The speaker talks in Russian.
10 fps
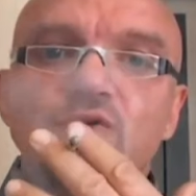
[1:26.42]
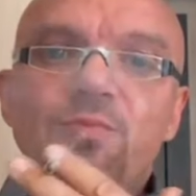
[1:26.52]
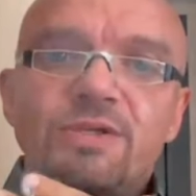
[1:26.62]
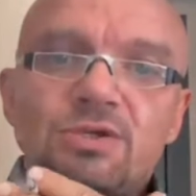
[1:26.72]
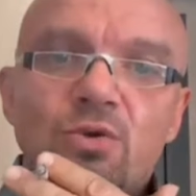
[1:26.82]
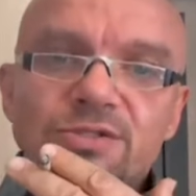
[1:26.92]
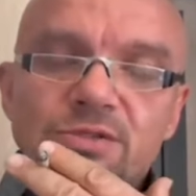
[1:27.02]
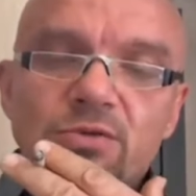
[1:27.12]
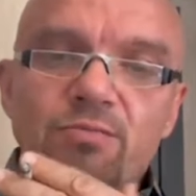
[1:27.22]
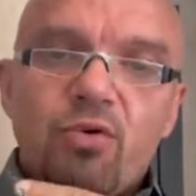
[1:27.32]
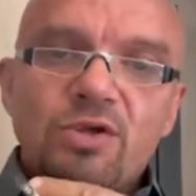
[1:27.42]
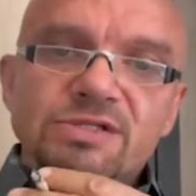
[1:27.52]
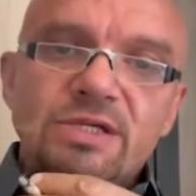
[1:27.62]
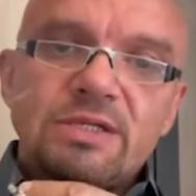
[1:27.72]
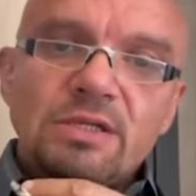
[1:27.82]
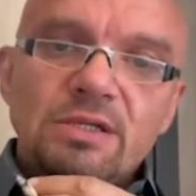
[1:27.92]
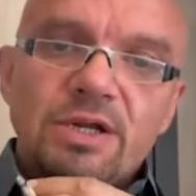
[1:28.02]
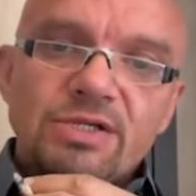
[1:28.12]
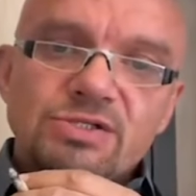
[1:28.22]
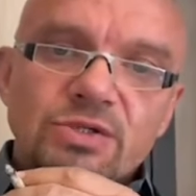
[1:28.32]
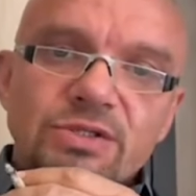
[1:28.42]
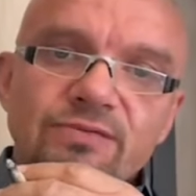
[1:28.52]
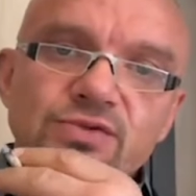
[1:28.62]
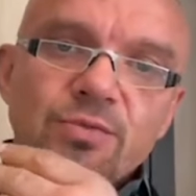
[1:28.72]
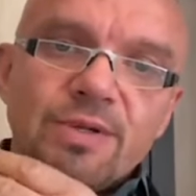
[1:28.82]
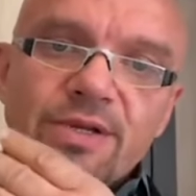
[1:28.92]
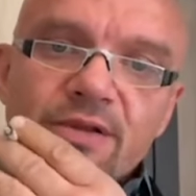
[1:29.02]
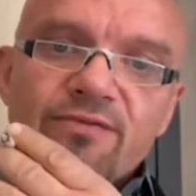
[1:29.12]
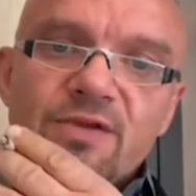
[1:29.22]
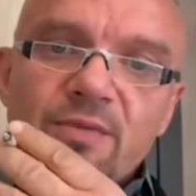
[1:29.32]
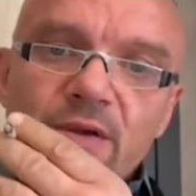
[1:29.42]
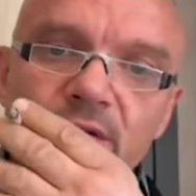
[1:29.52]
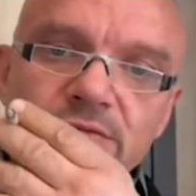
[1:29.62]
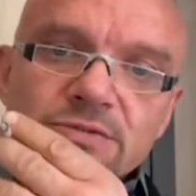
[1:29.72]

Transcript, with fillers: Потому что он бесхозный, он ползает и грызет там все подряд в тебе.